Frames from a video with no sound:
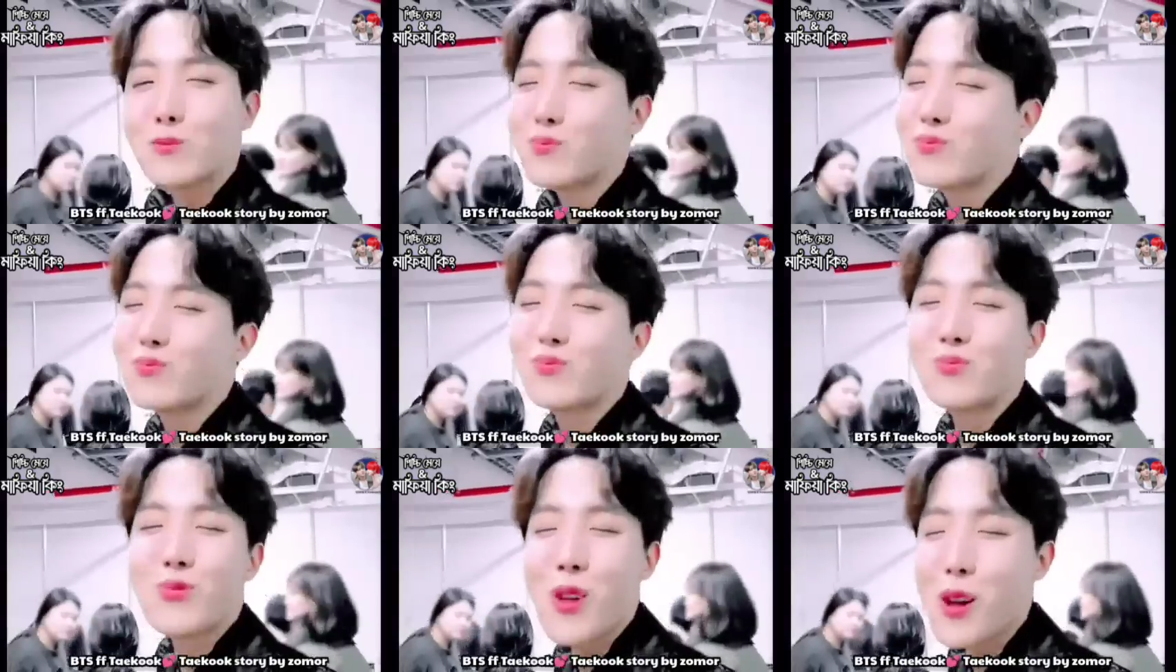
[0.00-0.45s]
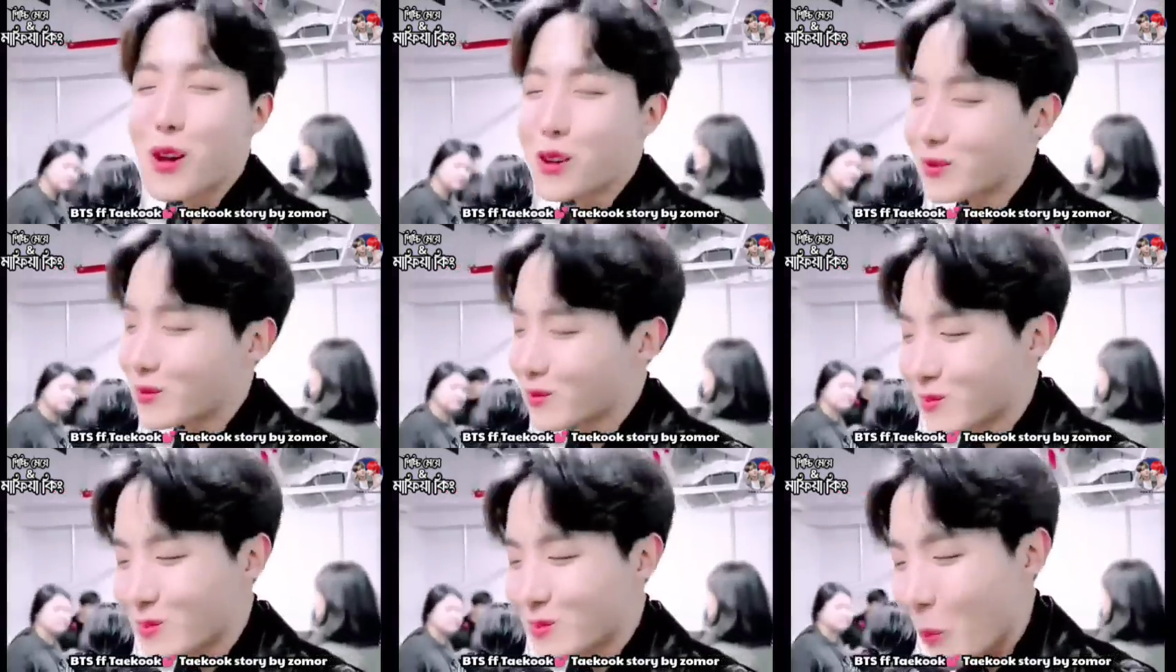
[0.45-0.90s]
একদিন
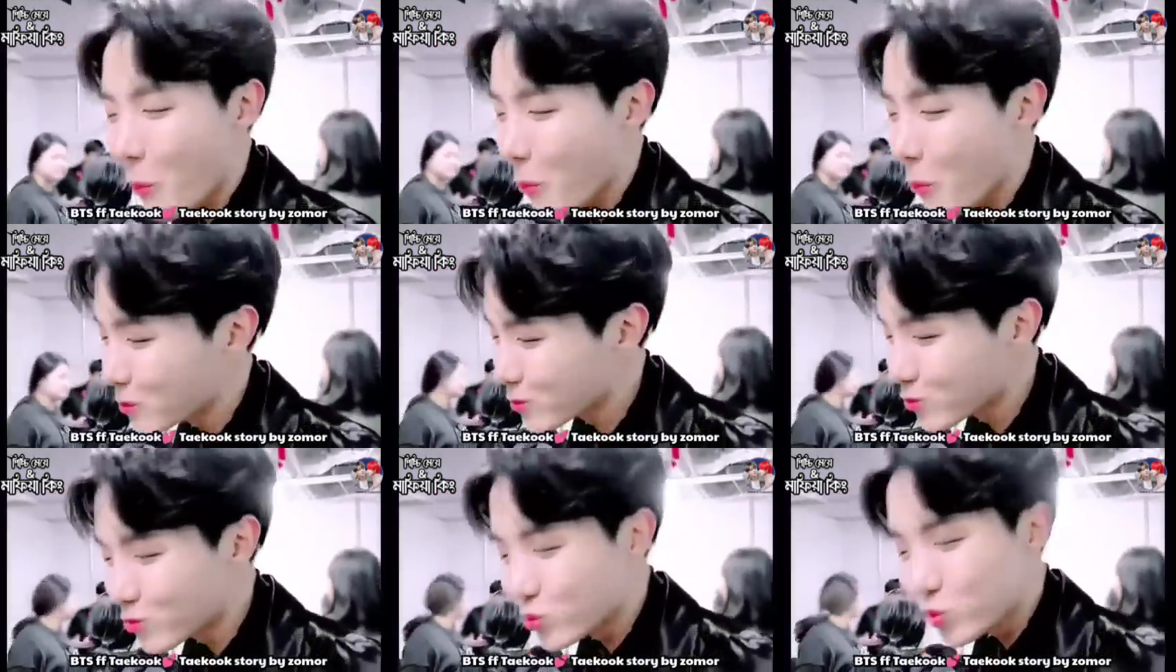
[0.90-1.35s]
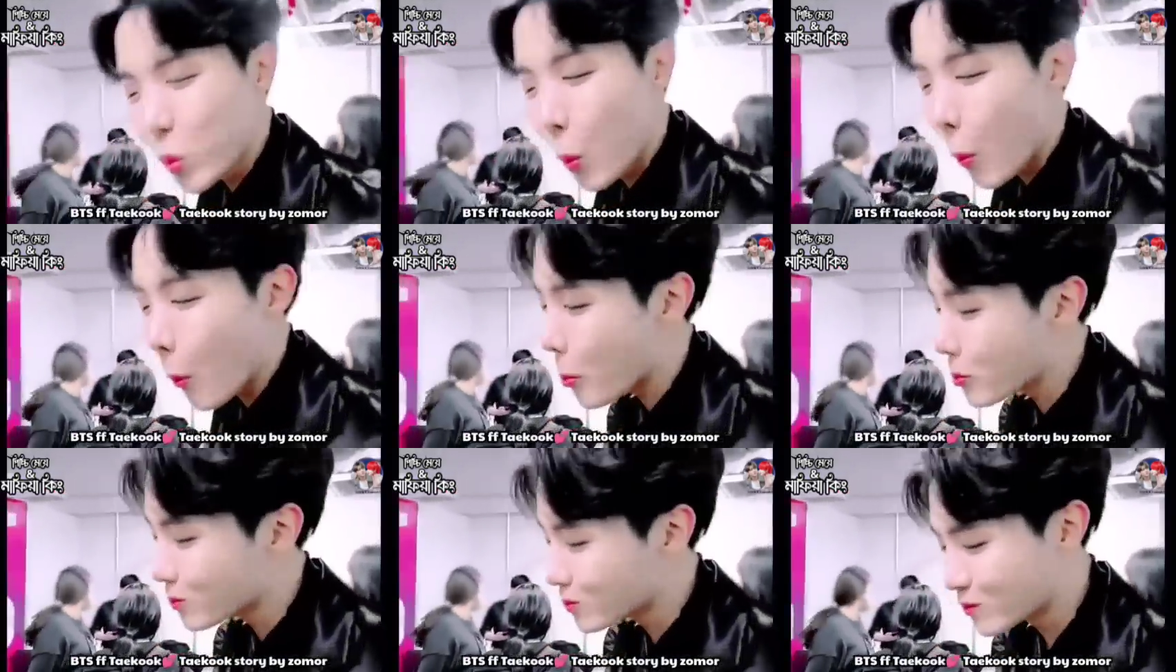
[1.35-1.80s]
হঠাৎ ওনারা
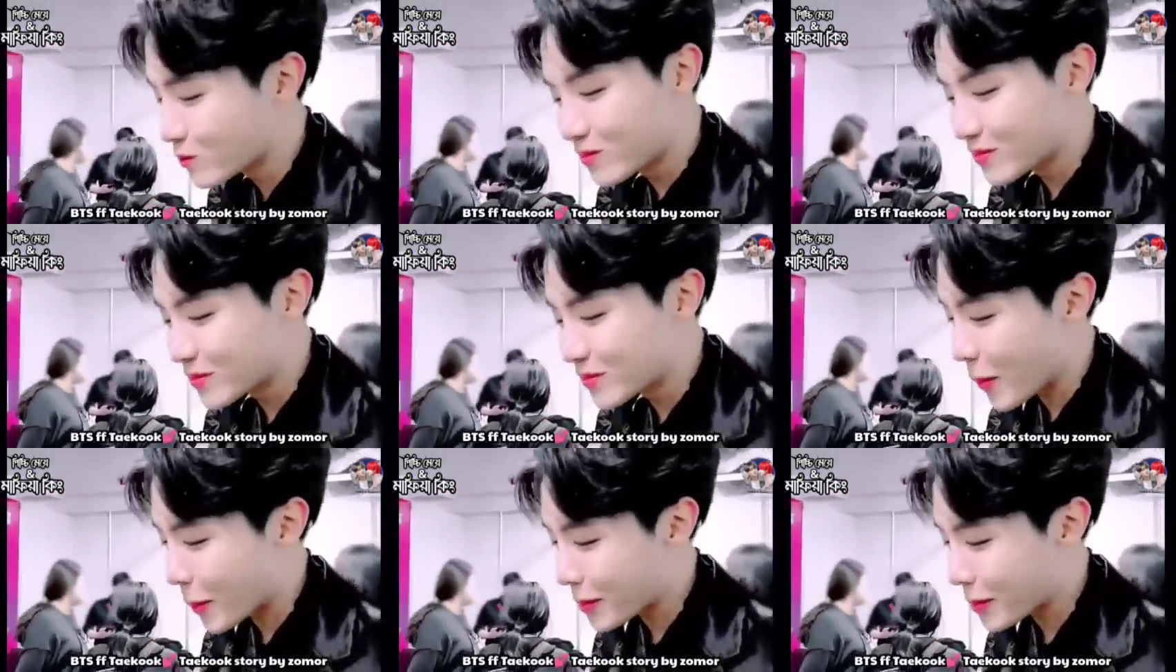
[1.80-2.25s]
বললেন আমাকে